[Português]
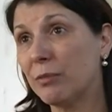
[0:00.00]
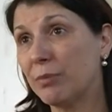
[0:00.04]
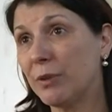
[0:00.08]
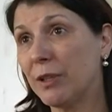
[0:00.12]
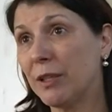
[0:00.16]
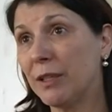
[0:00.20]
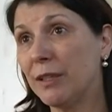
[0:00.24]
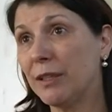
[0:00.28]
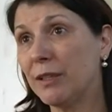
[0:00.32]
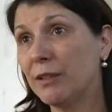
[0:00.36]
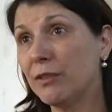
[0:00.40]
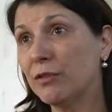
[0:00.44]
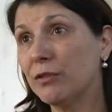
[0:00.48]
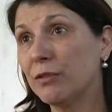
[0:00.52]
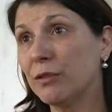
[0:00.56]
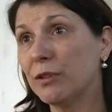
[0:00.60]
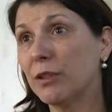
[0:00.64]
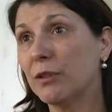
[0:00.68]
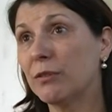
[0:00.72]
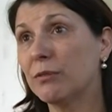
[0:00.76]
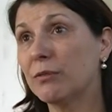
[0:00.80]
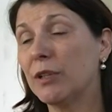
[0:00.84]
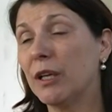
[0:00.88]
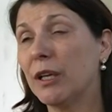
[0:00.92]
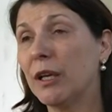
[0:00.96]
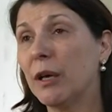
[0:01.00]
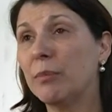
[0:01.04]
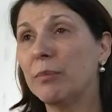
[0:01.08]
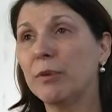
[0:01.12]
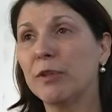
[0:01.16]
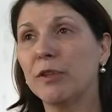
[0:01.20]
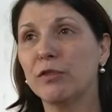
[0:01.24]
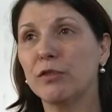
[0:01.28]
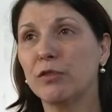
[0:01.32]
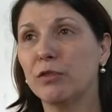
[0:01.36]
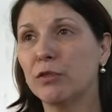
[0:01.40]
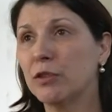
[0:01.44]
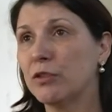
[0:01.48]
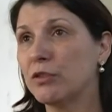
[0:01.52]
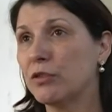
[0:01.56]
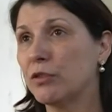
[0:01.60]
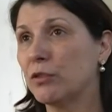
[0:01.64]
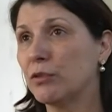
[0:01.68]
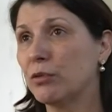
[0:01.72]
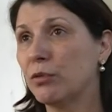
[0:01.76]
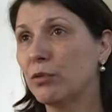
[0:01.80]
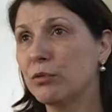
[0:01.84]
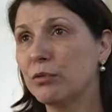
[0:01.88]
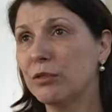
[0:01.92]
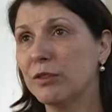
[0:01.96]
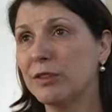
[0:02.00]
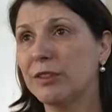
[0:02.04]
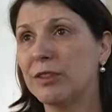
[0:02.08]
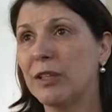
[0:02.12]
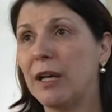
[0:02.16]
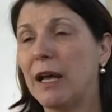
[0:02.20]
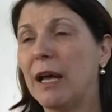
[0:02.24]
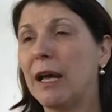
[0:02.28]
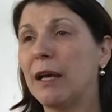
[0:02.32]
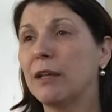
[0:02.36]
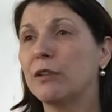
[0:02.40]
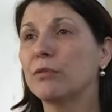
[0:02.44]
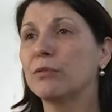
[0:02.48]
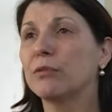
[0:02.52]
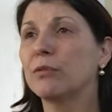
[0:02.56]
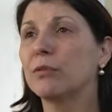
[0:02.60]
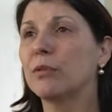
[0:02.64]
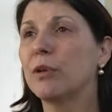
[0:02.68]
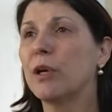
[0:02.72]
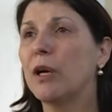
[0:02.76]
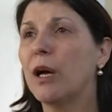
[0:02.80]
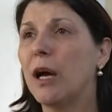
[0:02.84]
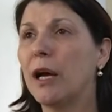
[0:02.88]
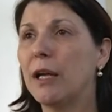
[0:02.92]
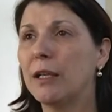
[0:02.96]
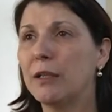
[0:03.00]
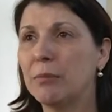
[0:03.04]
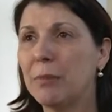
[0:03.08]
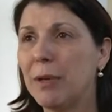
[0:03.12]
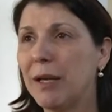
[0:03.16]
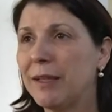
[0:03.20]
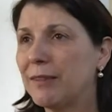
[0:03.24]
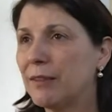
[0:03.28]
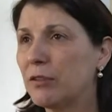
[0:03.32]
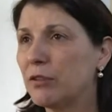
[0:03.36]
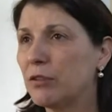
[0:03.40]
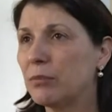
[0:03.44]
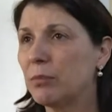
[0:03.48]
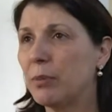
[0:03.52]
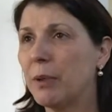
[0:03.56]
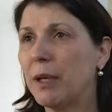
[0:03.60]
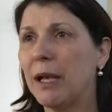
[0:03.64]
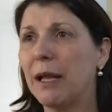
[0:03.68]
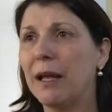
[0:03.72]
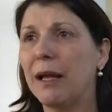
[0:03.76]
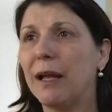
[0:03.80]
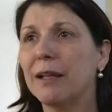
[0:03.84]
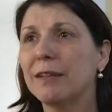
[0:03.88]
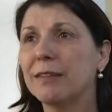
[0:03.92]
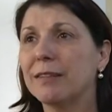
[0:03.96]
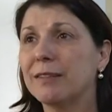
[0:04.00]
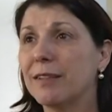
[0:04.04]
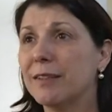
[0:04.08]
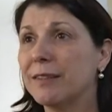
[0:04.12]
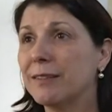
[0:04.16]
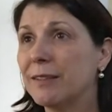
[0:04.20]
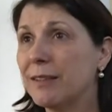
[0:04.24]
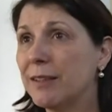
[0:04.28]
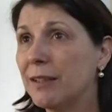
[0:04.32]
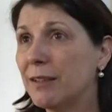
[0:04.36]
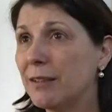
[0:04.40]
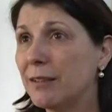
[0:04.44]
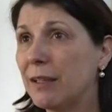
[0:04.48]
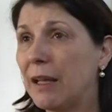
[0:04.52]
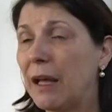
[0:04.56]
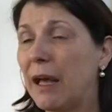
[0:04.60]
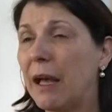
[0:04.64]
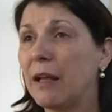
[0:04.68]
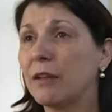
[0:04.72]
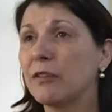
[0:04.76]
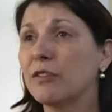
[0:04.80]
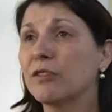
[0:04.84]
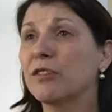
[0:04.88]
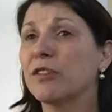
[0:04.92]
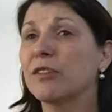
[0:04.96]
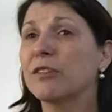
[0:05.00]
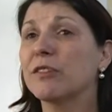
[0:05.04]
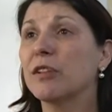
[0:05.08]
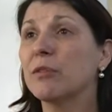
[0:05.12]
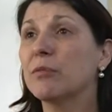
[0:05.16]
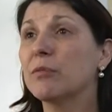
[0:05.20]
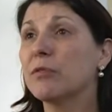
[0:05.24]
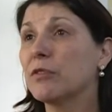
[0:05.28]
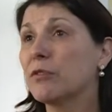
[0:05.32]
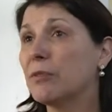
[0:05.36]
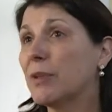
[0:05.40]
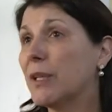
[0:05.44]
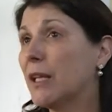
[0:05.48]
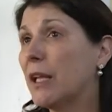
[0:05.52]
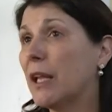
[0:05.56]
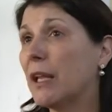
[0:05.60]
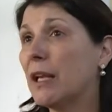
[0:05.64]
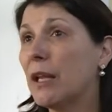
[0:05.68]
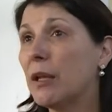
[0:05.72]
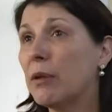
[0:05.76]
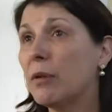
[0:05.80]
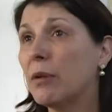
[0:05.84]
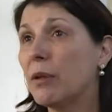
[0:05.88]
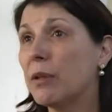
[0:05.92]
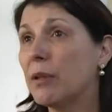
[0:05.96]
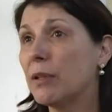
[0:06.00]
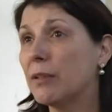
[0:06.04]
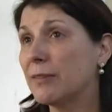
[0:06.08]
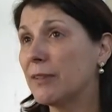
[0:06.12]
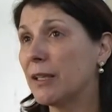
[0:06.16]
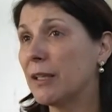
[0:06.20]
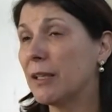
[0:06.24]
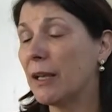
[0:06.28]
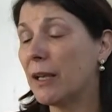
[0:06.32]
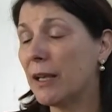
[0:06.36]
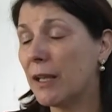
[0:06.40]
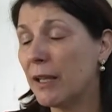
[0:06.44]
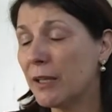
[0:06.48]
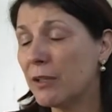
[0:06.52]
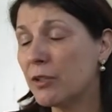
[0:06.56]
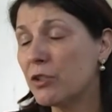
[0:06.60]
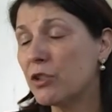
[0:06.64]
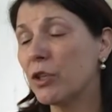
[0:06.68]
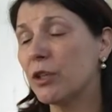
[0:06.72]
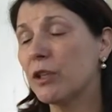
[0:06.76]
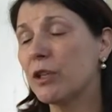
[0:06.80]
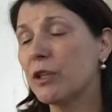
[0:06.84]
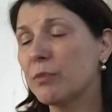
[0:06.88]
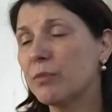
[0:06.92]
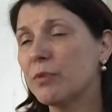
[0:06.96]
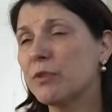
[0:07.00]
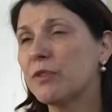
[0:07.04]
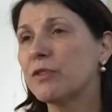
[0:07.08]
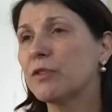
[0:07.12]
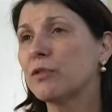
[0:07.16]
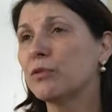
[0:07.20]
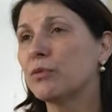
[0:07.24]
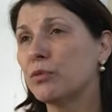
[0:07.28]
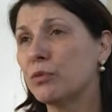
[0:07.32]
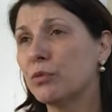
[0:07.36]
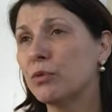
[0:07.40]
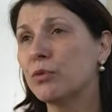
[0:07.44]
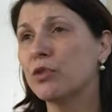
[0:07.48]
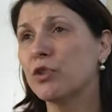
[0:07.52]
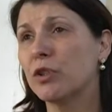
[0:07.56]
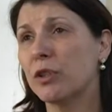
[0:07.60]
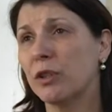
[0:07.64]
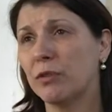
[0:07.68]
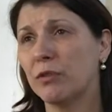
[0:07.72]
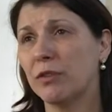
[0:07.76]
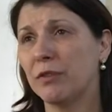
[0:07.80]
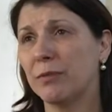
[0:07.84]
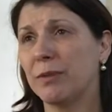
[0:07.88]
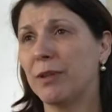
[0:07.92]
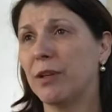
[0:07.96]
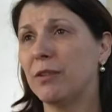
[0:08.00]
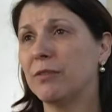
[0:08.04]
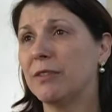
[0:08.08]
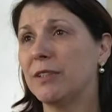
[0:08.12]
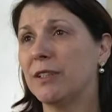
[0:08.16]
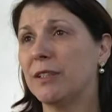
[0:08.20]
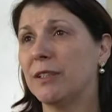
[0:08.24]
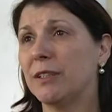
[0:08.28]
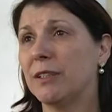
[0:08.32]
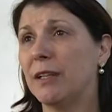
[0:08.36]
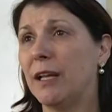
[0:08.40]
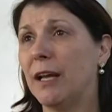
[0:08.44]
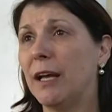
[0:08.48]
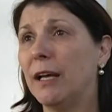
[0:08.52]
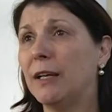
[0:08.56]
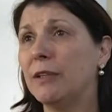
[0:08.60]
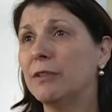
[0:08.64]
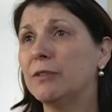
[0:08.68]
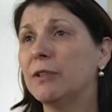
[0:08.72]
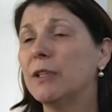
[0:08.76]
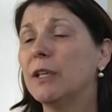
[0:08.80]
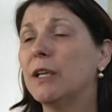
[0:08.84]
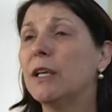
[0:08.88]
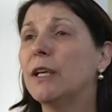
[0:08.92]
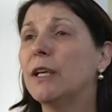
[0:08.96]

para isso, então tem apreensões em todo o estado, animais atropelados, acidentados. Nós temos uma excelente equipe cirúrgica no Hospital Veterinário